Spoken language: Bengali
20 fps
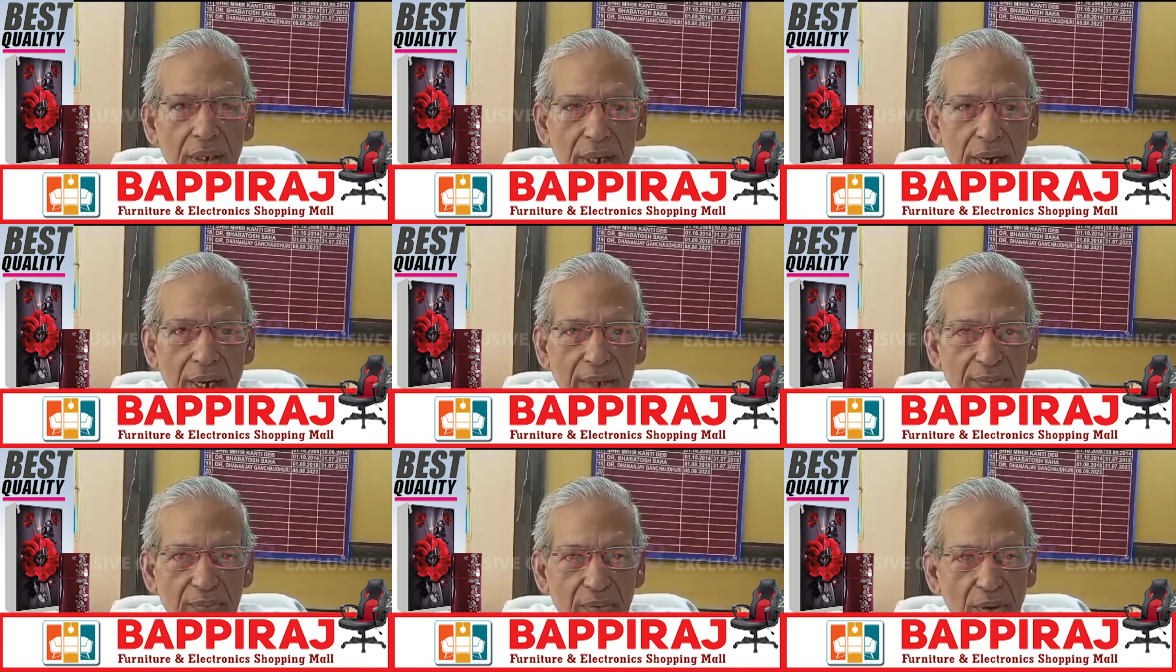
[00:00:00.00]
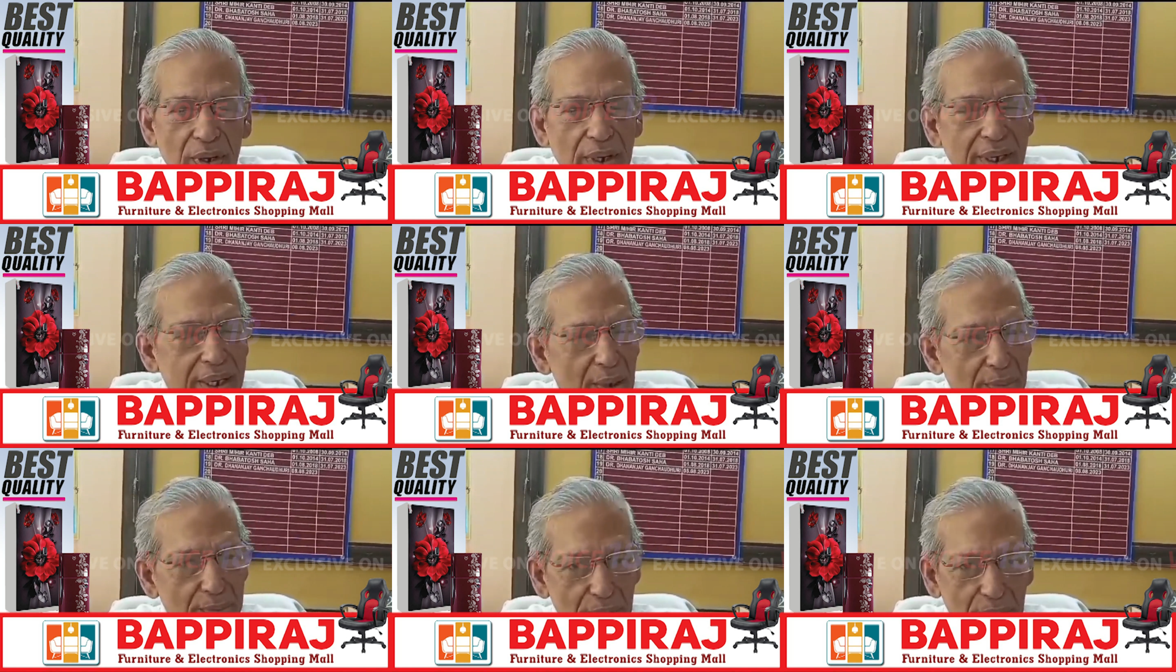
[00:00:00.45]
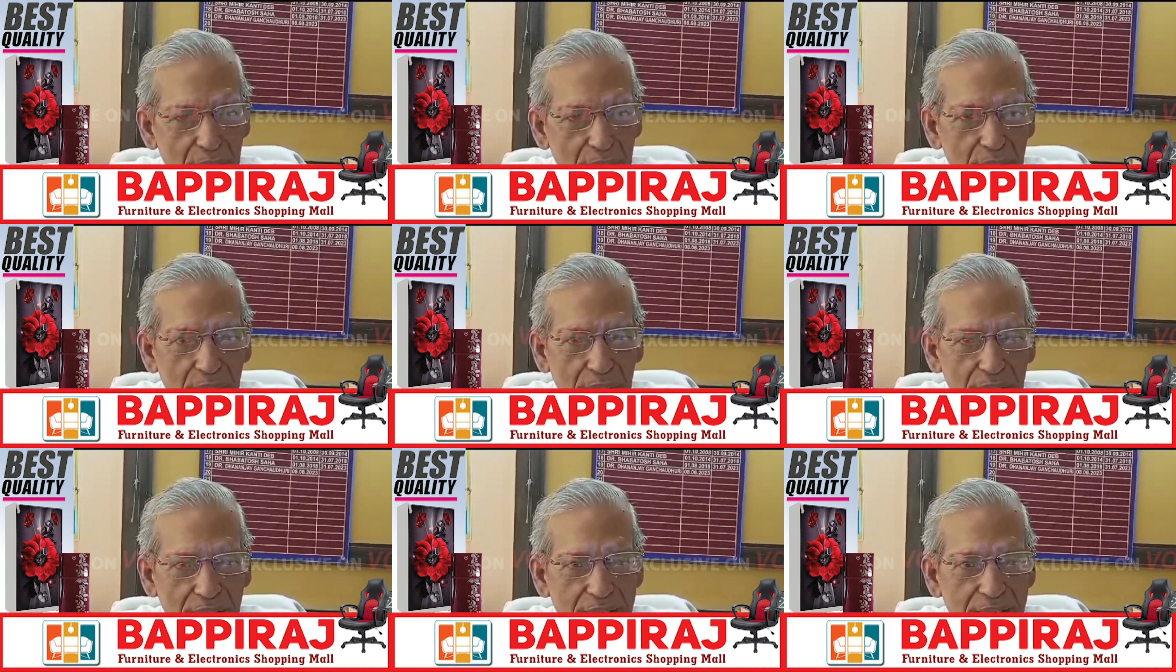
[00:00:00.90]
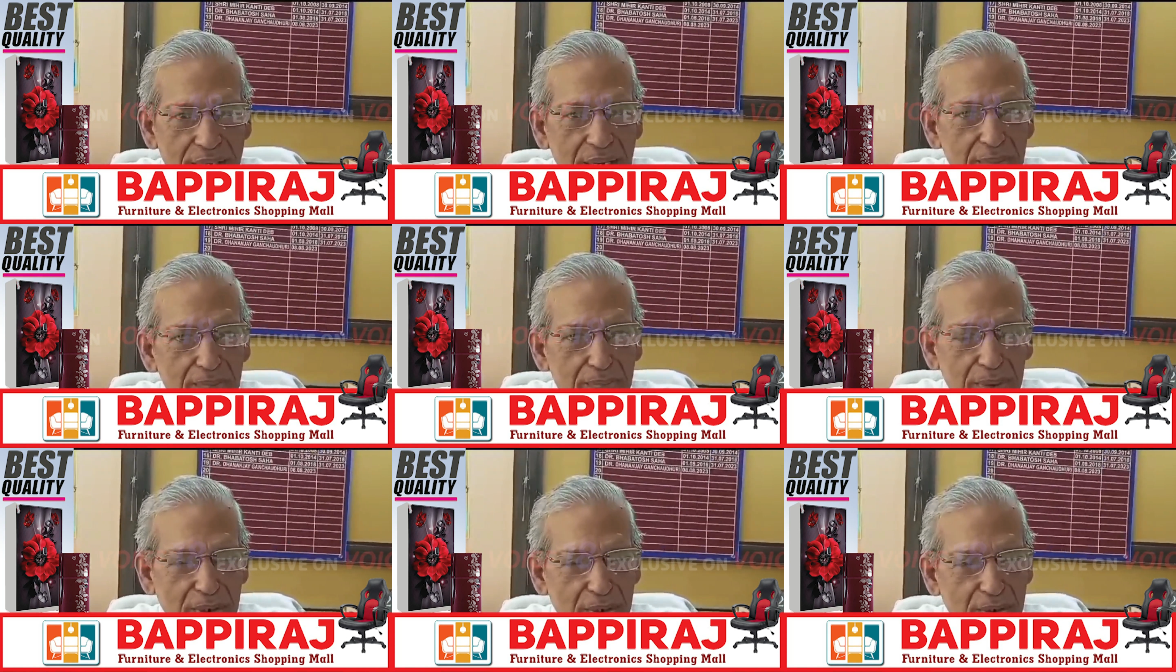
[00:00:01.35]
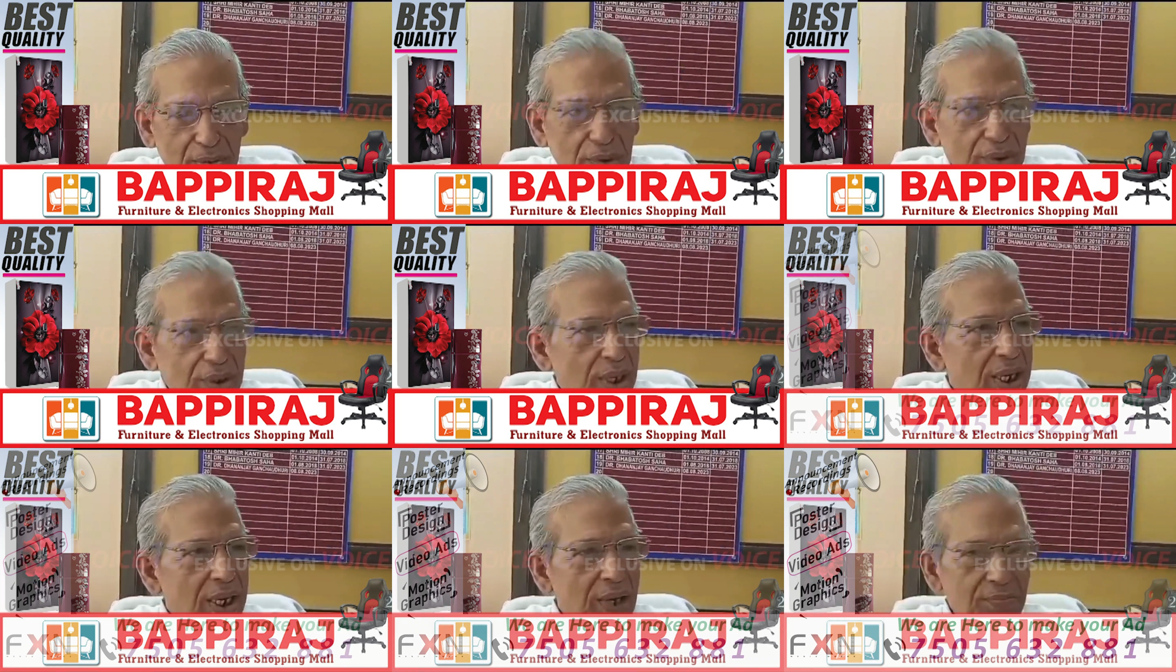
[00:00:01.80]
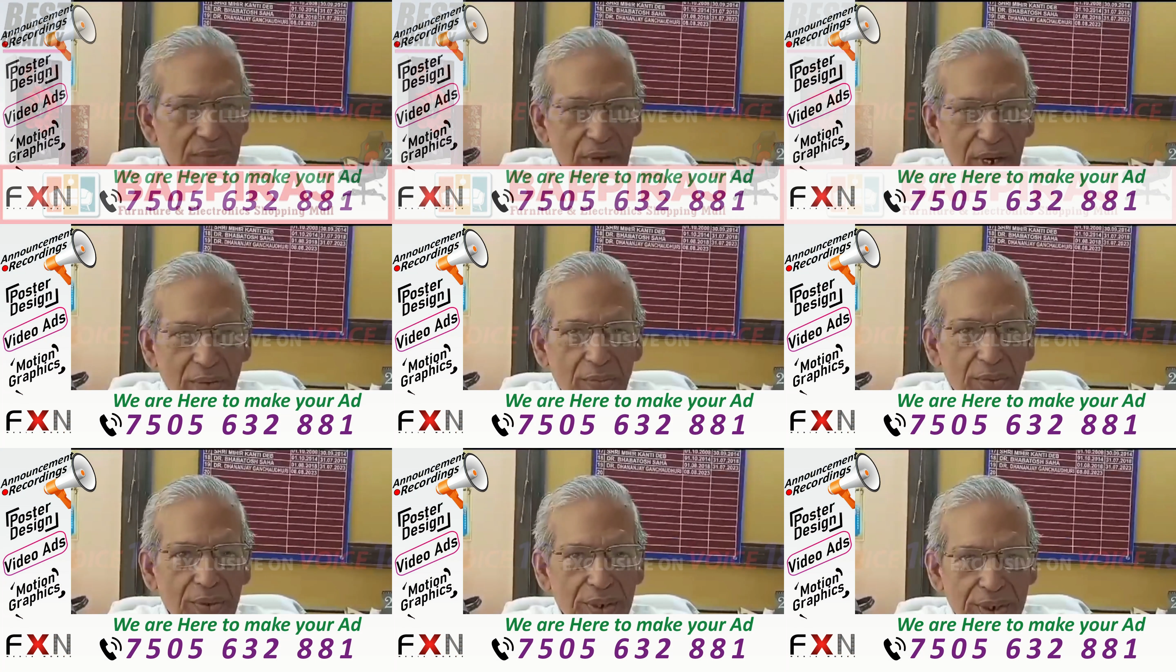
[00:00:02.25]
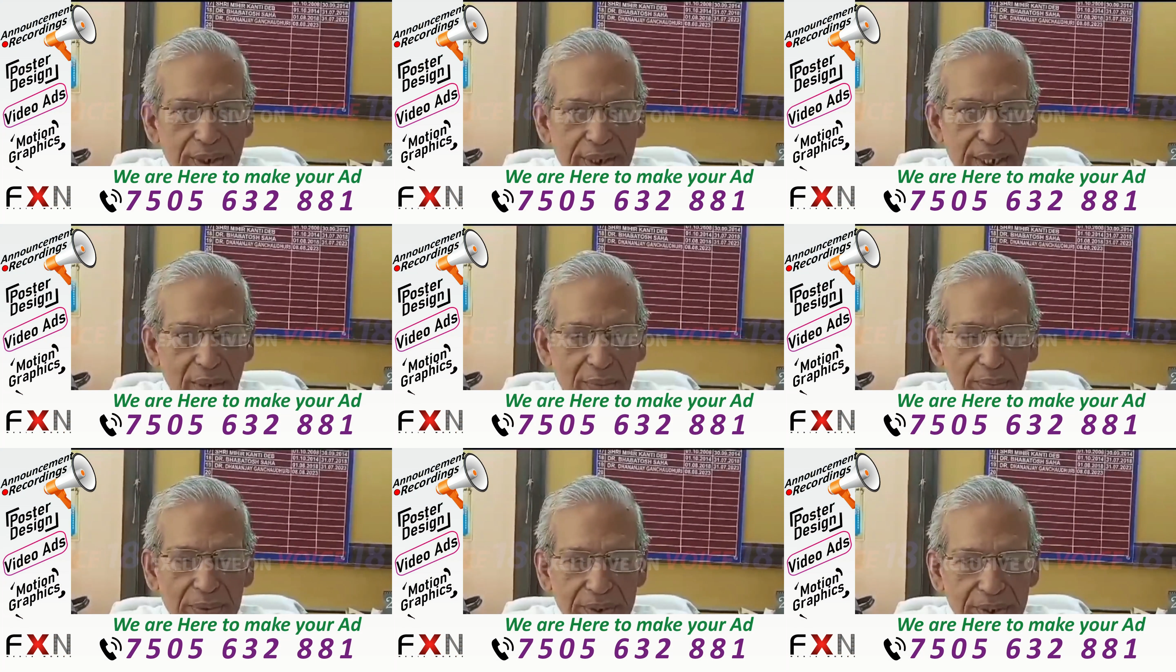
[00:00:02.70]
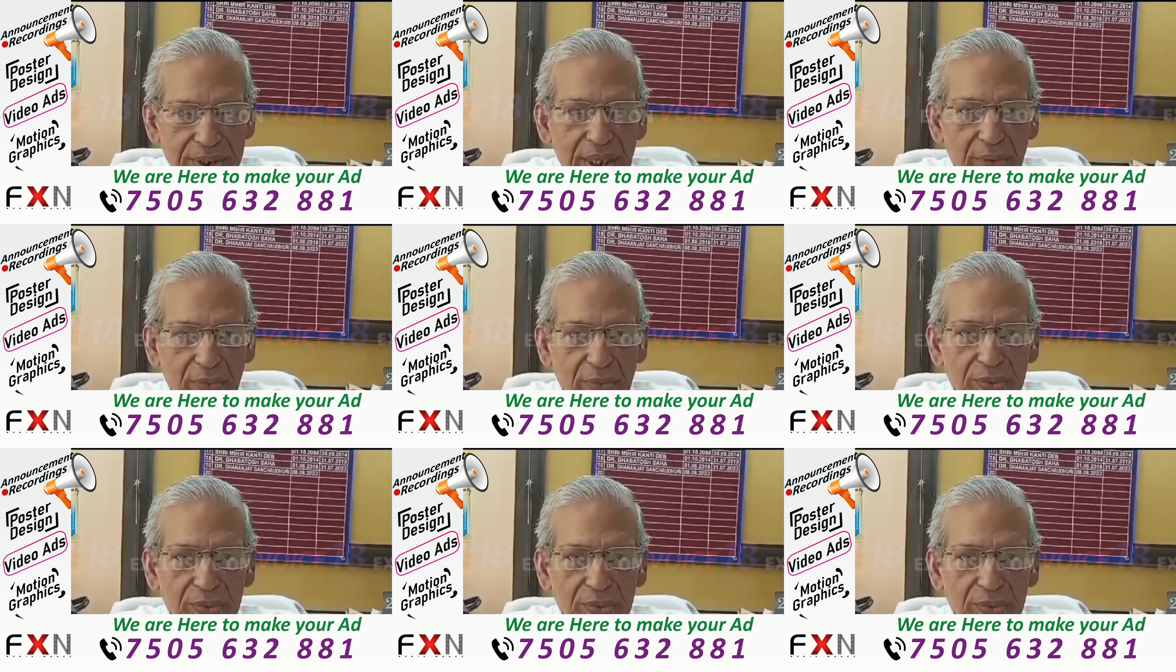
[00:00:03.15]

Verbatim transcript: কার ফল কেমন হয় কে পাশ করে কে ফেল করে সে অবস্থা